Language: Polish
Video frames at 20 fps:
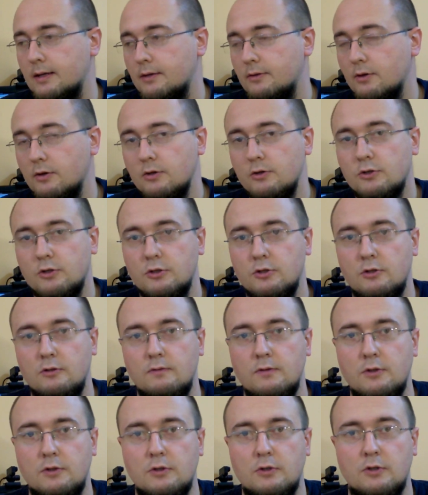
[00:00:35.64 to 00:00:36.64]
No i
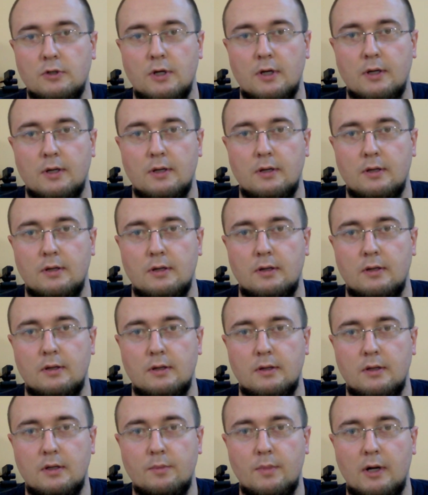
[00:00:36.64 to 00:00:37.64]
rzeczywiście
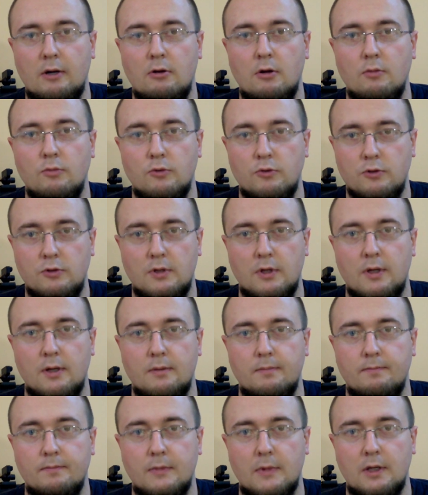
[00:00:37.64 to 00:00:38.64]
chyba komuś
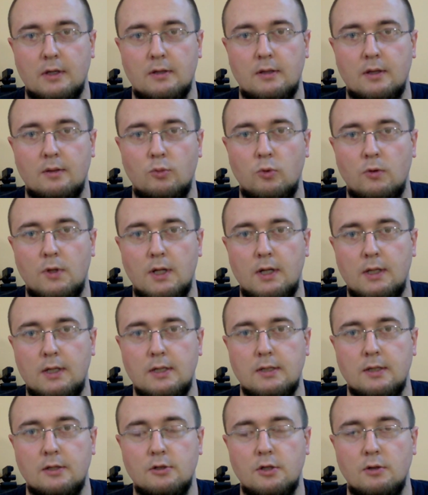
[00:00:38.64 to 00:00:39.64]
te, te
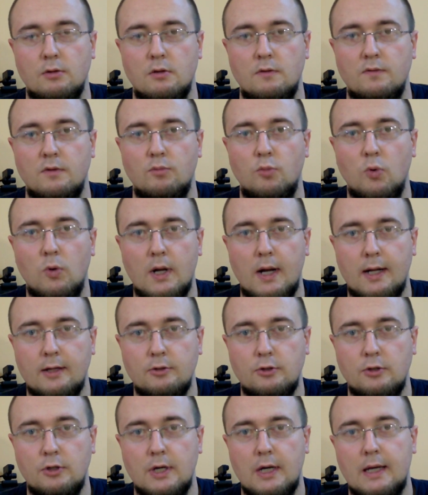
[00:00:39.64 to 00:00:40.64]
butelki zaczęły
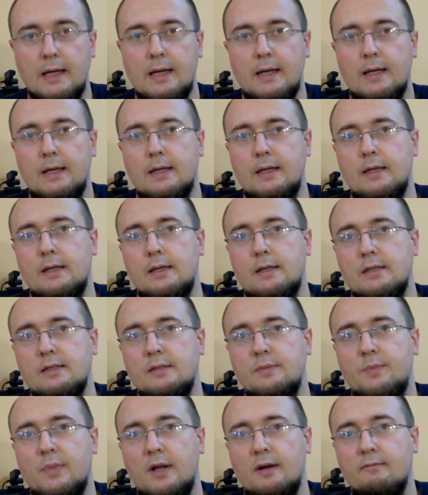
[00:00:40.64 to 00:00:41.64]
wybuchać.
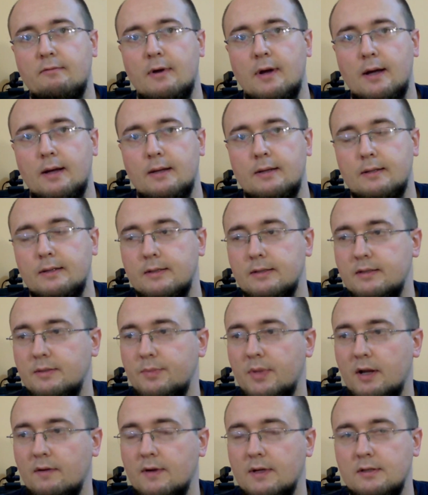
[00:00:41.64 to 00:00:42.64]
Sprawa,
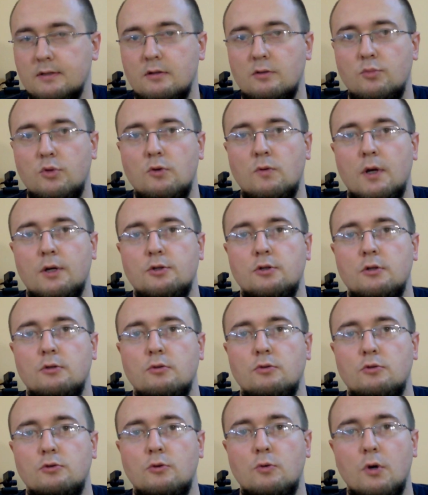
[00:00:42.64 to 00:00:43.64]
sprawa zrobiła się
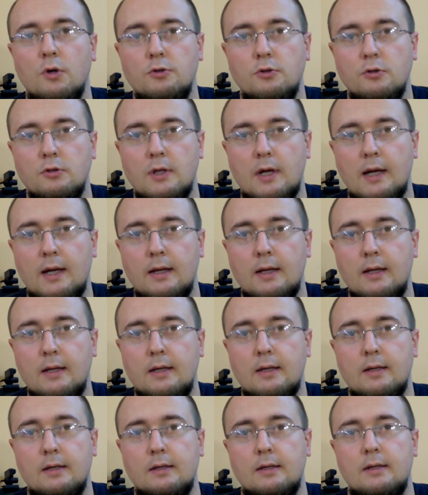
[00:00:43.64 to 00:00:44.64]
dość głośna.
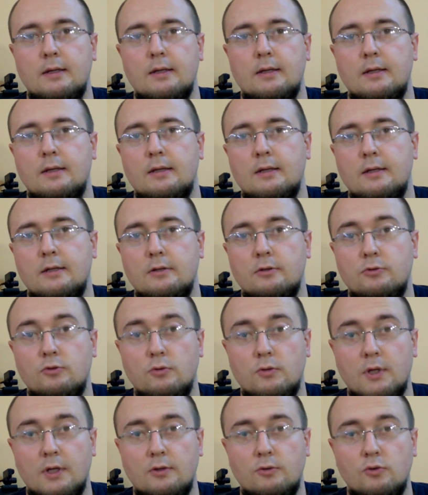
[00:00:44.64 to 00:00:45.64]

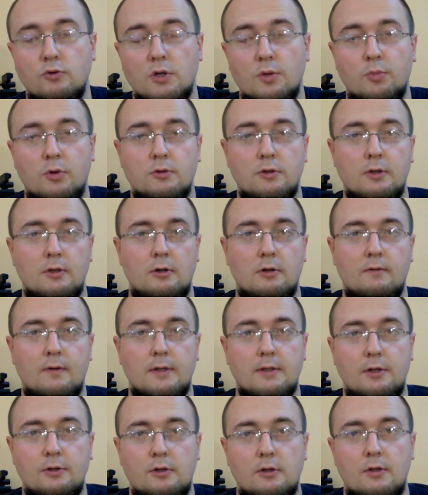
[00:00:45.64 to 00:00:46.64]
Tutaj duże
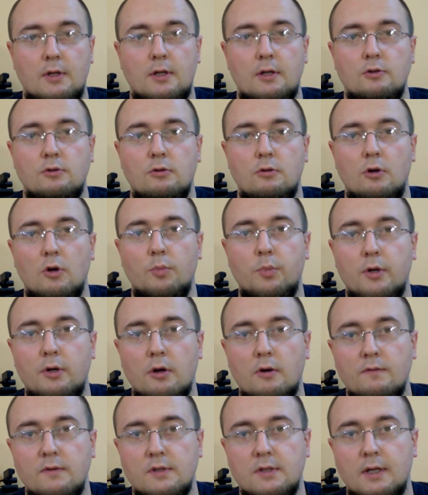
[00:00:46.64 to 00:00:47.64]
podziękowania się należą
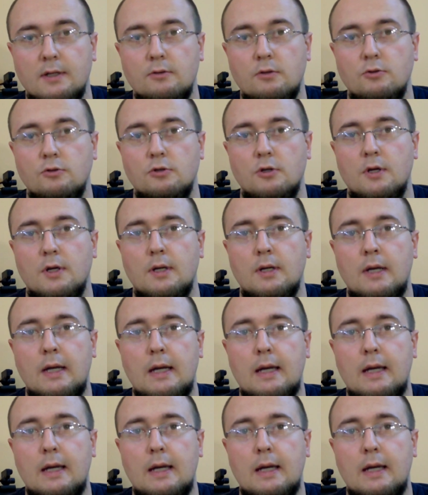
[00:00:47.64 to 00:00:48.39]
Koperowi za to, że